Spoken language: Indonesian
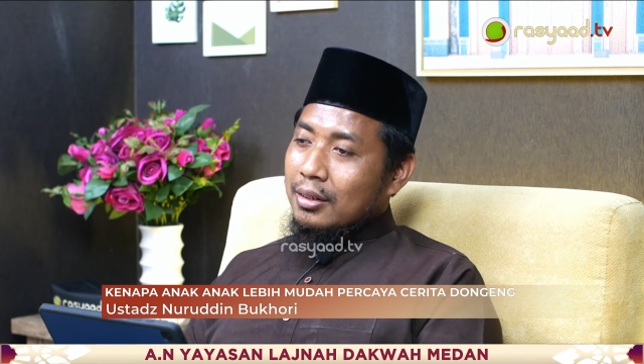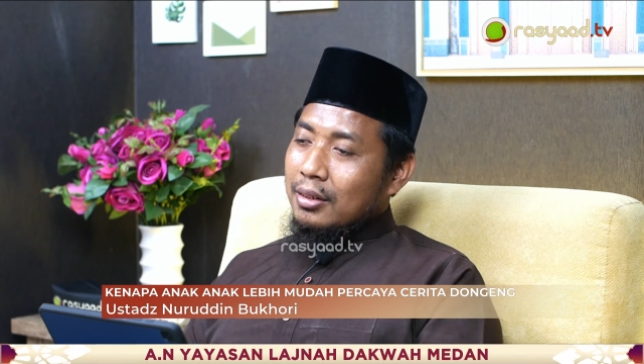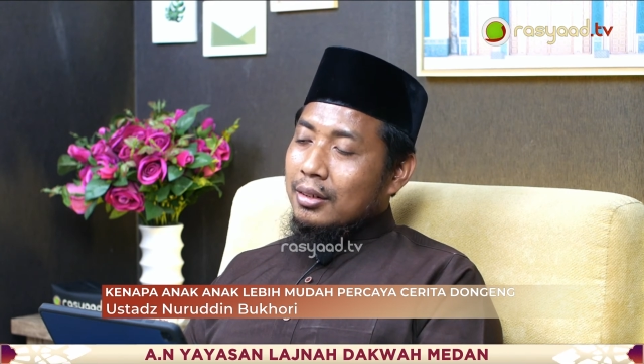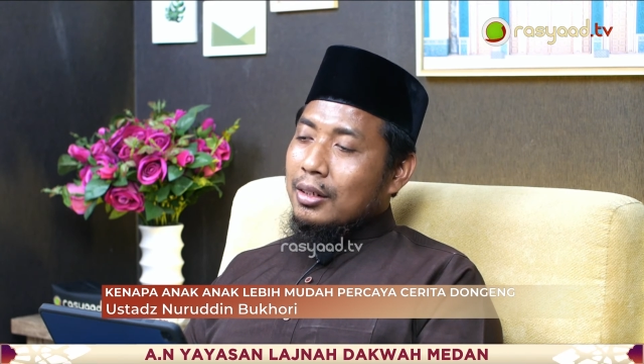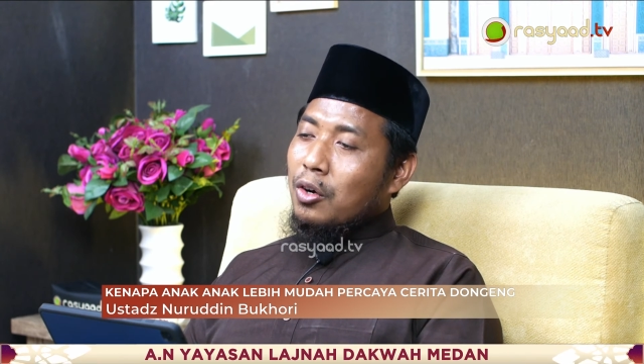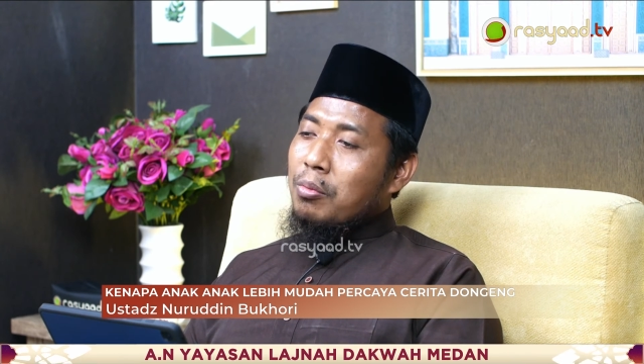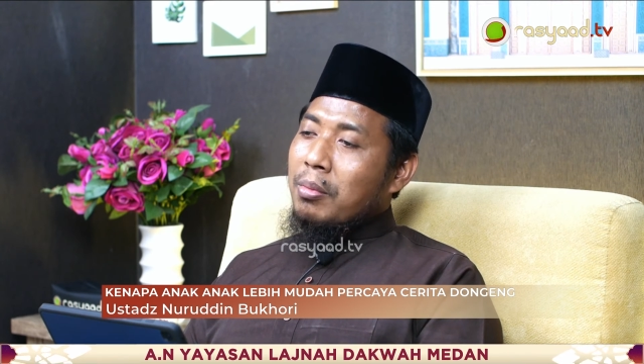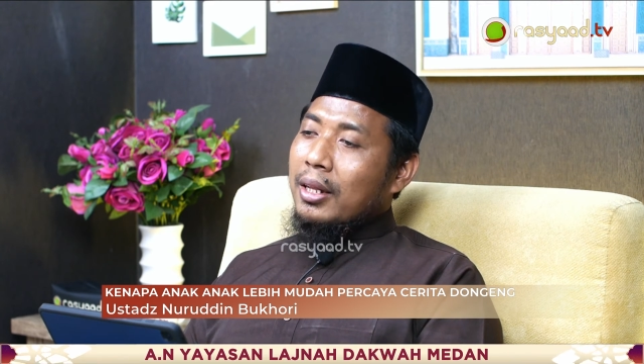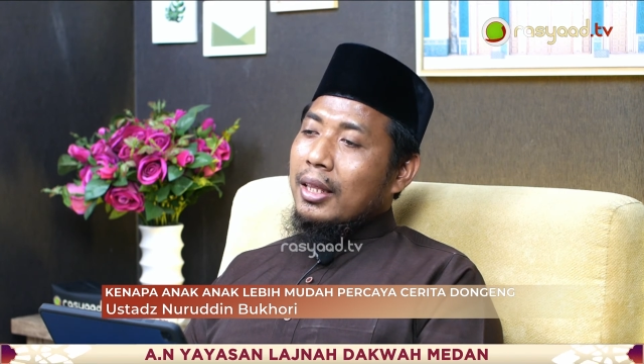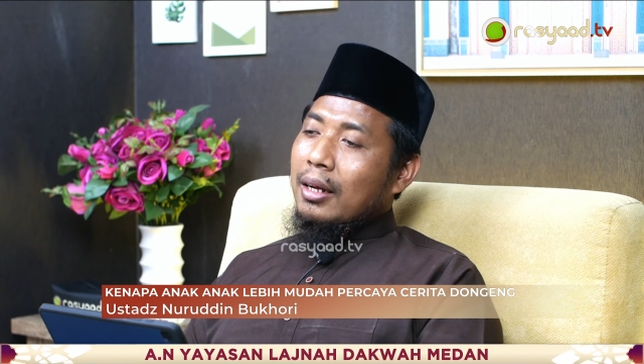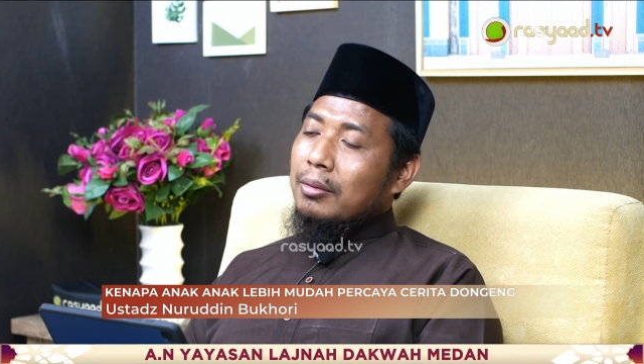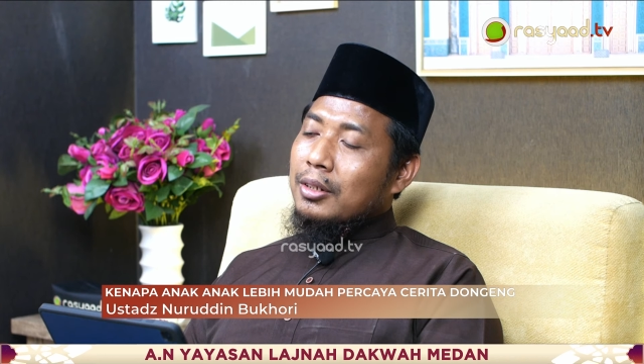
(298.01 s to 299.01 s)
Sejauh
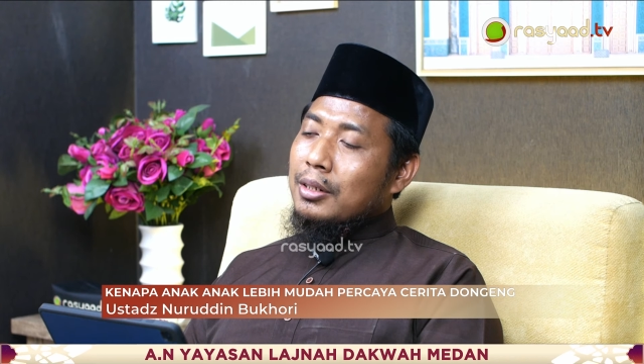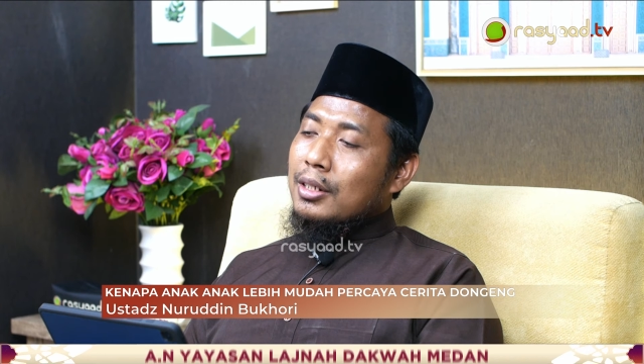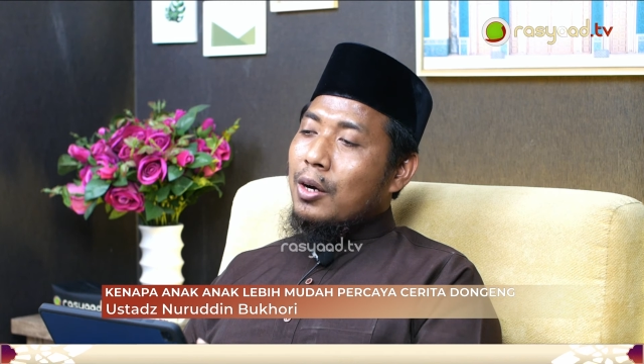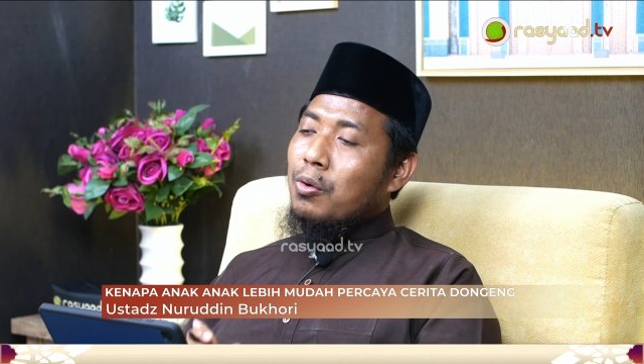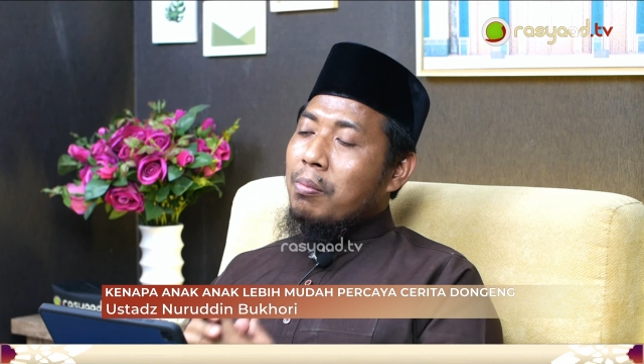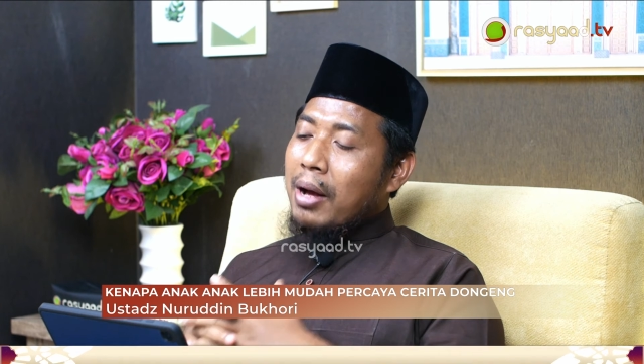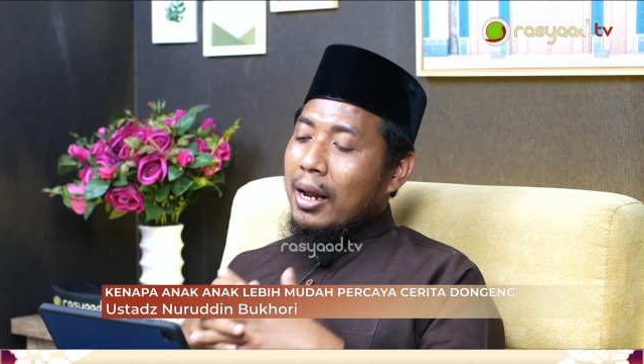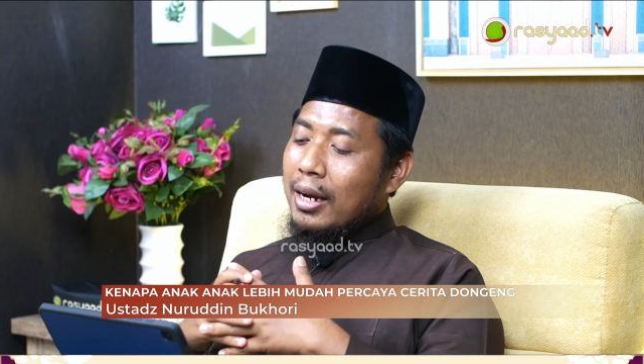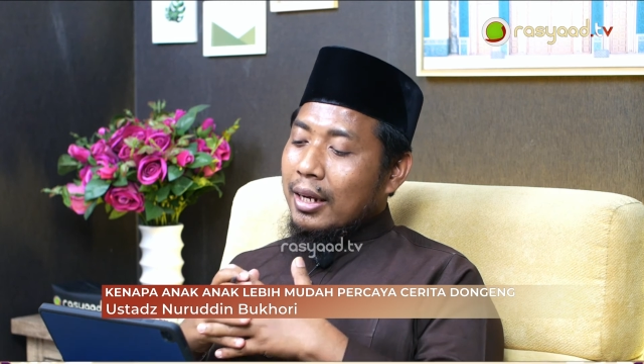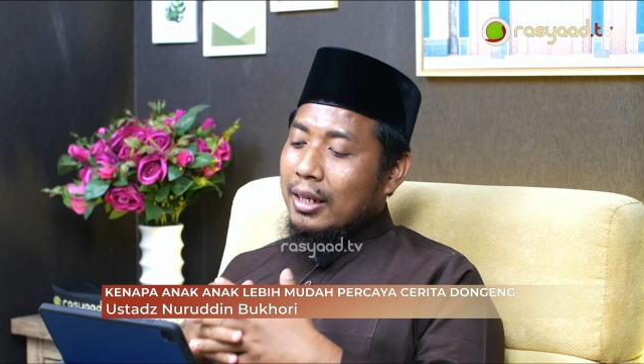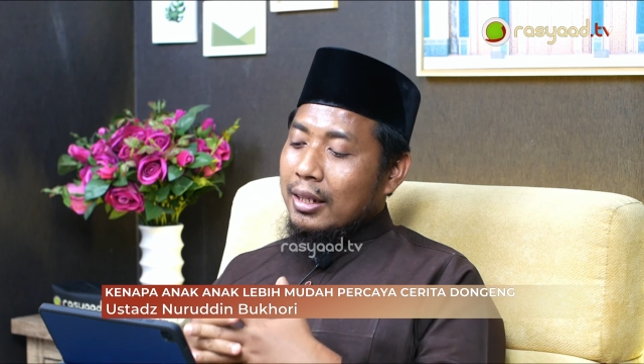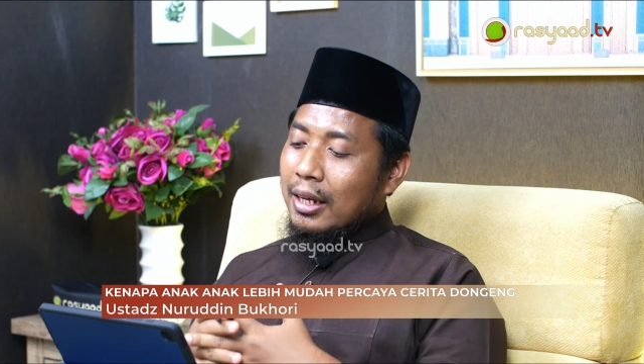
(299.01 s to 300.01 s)
mata, sejauh
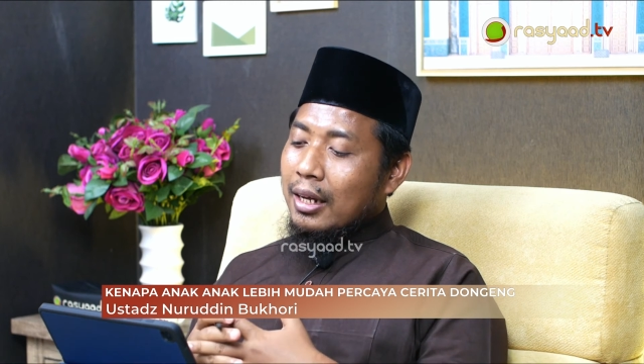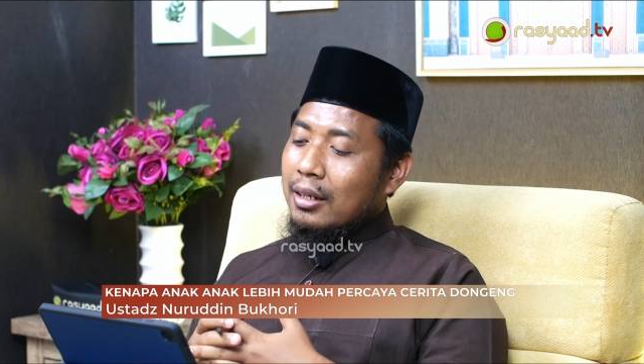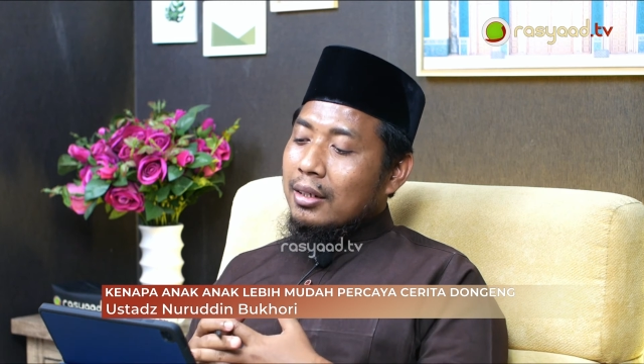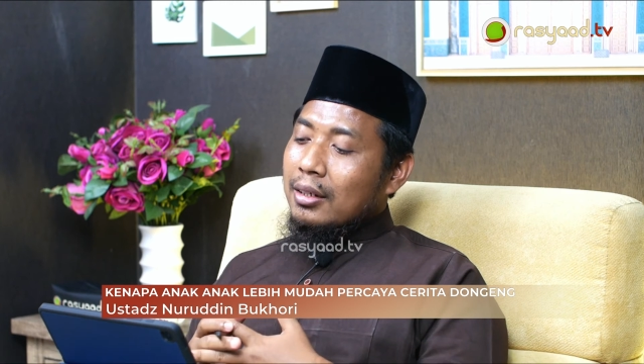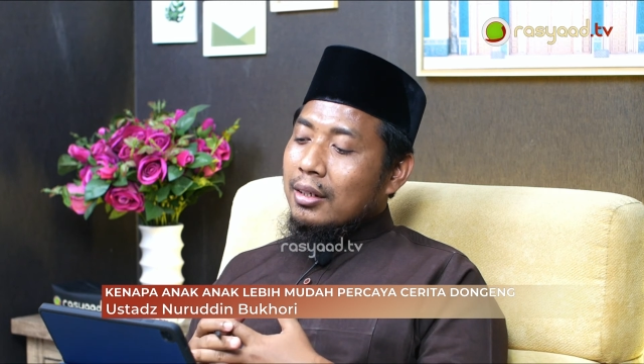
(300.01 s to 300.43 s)
mana kita